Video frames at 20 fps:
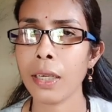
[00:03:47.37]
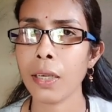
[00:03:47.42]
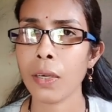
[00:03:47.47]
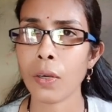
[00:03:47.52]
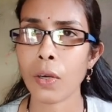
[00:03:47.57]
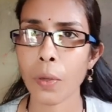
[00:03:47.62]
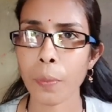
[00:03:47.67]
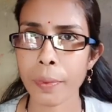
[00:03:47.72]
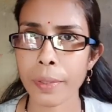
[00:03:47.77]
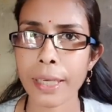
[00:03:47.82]

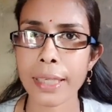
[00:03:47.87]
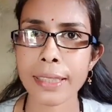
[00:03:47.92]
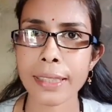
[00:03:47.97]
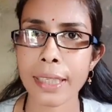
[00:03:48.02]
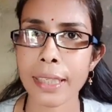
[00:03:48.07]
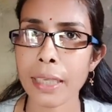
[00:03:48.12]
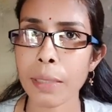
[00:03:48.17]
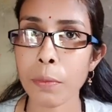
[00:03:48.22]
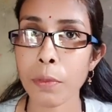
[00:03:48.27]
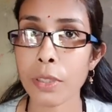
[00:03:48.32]
কপিরাইট
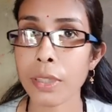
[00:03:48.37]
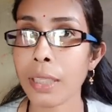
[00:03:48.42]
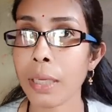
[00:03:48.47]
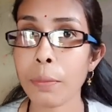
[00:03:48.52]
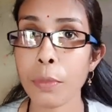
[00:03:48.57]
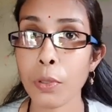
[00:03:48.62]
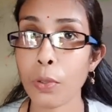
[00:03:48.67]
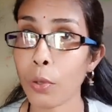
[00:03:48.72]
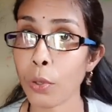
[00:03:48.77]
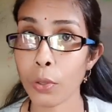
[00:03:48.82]
চ্যানেল বলতে
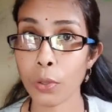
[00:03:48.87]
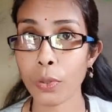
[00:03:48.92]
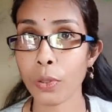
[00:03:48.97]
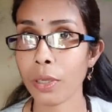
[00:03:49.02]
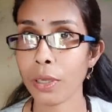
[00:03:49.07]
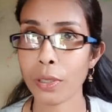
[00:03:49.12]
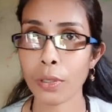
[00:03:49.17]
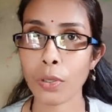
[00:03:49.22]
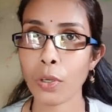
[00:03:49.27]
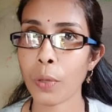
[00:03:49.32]
আমি অন্য
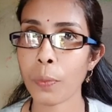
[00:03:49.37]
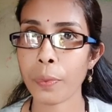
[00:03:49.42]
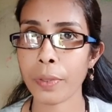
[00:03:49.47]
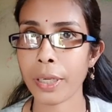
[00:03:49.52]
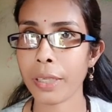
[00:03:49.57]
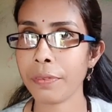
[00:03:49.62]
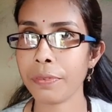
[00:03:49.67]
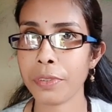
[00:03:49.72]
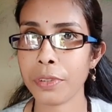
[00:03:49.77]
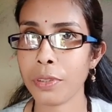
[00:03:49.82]
কারোর
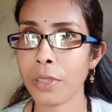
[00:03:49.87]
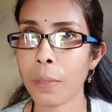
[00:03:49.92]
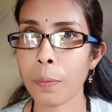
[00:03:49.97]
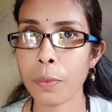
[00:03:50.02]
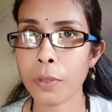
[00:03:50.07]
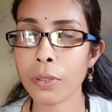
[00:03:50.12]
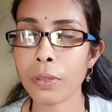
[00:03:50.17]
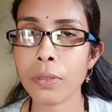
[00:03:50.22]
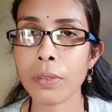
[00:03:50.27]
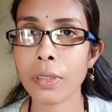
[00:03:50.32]
কপিরাইট ভিডিও
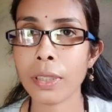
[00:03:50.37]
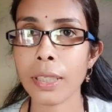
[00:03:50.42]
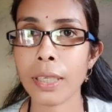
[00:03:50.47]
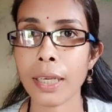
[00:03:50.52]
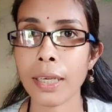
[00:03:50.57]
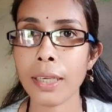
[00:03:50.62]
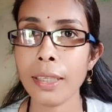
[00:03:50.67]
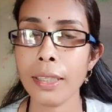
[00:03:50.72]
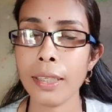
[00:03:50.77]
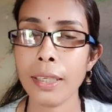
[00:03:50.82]
আপলোড করি
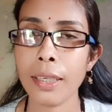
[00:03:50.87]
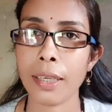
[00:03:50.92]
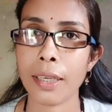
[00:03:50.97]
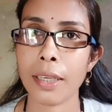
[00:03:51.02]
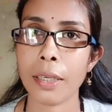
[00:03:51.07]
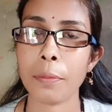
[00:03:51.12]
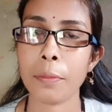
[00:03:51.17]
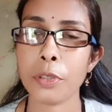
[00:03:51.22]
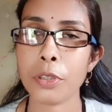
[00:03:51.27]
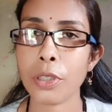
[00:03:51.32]
না
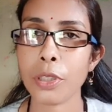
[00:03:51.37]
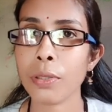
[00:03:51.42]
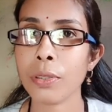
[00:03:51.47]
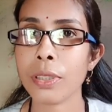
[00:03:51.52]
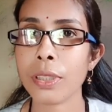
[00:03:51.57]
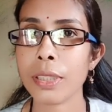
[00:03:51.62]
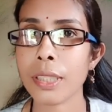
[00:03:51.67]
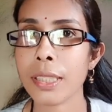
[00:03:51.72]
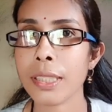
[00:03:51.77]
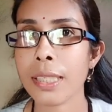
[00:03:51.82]
বিষয়
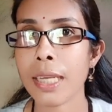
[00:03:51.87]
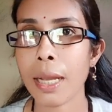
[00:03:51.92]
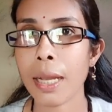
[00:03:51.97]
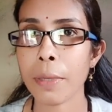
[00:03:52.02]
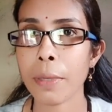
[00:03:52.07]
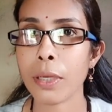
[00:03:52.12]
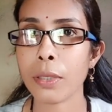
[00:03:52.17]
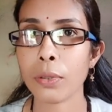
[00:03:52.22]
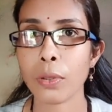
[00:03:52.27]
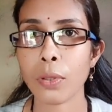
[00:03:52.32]
হচ্ছে যে
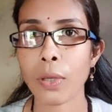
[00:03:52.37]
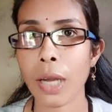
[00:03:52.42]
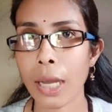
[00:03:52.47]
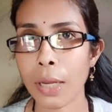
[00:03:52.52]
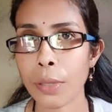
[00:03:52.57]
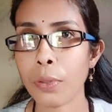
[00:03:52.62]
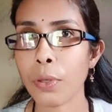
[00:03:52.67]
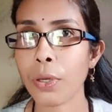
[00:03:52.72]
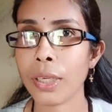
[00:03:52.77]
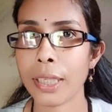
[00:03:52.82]
আমার তো
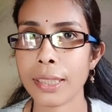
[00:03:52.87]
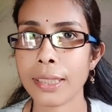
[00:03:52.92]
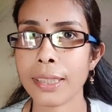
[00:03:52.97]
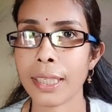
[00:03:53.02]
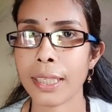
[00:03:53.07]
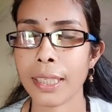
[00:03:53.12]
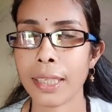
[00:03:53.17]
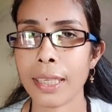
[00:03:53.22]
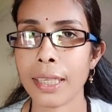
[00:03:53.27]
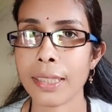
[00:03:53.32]
আরও অনেক
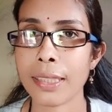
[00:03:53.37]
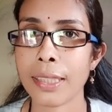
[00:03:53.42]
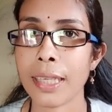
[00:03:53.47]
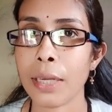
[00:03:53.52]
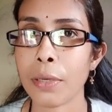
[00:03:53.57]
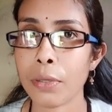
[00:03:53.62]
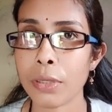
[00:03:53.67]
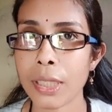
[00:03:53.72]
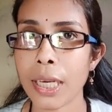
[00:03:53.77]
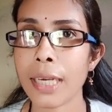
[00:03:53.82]
চ্যানেল আছে
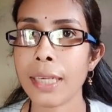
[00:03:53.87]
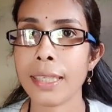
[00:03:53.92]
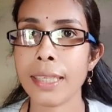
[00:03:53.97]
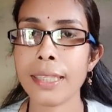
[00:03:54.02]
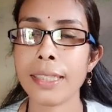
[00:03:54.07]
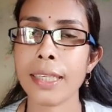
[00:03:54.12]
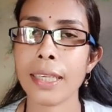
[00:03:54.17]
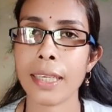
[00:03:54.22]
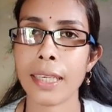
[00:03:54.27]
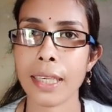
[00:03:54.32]
আরও চারটে
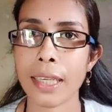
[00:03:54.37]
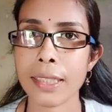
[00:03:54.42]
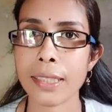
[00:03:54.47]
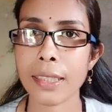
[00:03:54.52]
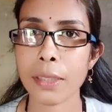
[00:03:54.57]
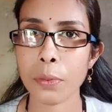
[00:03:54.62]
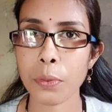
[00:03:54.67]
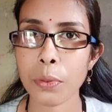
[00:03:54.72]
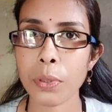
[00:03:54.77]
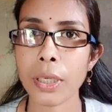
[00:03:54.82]
চ্যানেল
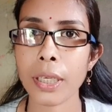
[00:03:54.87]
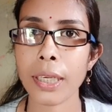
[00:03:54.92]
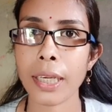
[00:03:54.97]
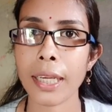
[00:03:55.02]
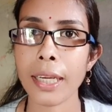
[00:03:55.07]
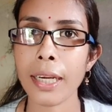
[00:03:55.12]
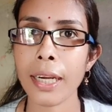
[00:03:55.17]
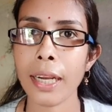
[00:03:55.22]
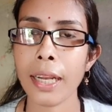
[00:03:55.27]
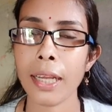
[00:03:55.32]
আছে
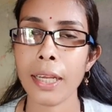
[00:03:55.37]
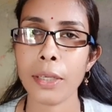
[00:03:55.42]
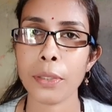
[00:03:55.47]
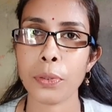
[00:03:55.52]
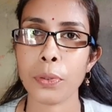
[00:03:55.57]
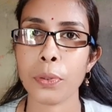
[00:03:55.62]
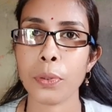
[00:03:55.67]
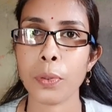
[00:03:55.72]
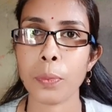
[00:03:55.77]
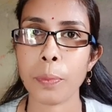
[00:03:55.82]
কুকিংয়ের
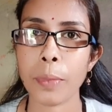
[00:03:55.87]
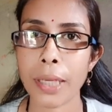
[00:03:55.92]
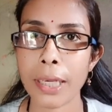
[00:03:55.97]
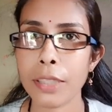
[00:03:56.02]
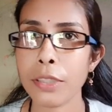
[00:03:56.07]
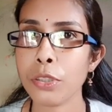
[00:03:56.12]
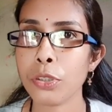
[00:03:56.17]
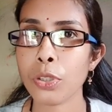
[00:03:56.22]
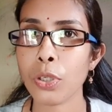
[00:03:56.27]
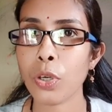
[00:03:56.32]
তো
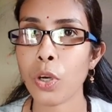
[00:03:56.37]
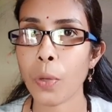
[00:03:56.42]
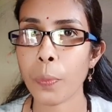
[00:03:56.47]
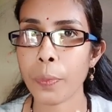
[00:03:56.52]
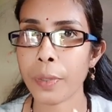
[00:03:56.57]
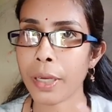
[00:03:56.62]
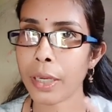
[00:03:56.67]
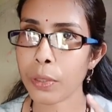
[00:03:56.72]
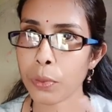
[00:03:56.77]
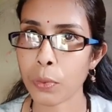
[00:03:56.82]
মেন যে
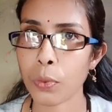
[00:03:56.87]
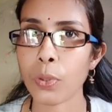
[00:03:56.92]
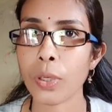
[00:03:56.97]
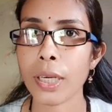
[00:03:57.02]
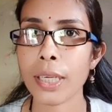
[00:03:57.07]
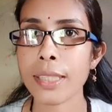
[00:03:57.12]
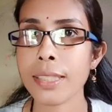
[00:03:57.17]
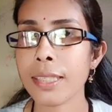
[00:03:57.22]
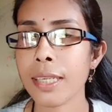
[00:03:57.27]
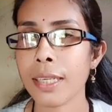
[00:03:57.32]
কপিরাইট
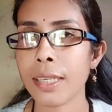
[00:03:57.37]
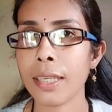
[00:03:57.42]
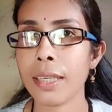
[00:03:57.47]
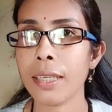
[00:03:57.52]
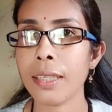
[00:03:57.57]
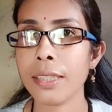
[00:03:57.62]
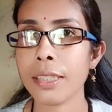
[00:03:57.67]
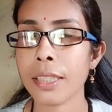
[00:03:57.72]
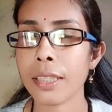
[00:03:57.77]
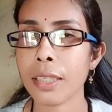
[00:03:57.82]
ওনার
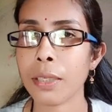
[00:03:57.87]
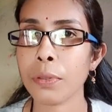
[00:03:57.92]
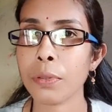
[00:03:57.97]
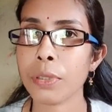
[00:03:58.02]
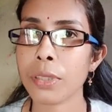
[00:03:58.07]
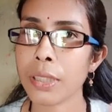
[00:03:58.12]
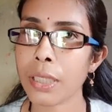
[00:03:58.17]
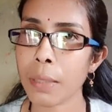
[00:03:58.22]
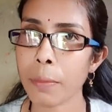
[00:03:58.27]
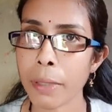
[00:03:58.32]
চ্যানেল সেটা
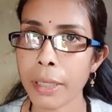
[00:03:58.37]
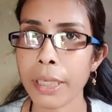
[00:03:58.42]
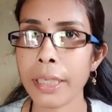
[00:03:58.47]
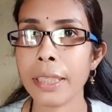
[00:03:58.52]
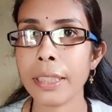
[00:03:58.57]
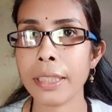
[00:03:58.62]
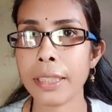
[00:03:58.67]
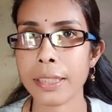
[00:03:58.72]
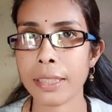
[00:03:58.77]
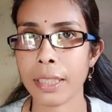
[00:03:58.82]
হচ্ছে আমার
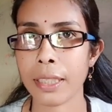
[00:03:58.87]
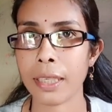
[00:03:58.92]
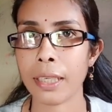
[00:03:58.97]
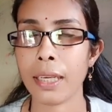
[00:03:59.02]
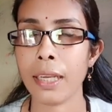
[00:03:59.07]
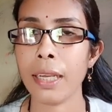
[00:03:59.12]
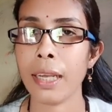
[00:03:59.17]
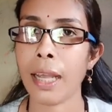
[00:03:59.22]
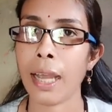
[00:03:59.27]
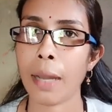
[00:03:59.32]
হিন্দি চ্যানেল
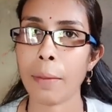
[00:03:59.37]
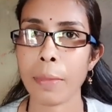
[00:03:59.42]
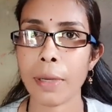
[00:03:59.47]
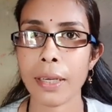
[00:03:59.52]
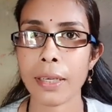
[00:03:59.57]
আমার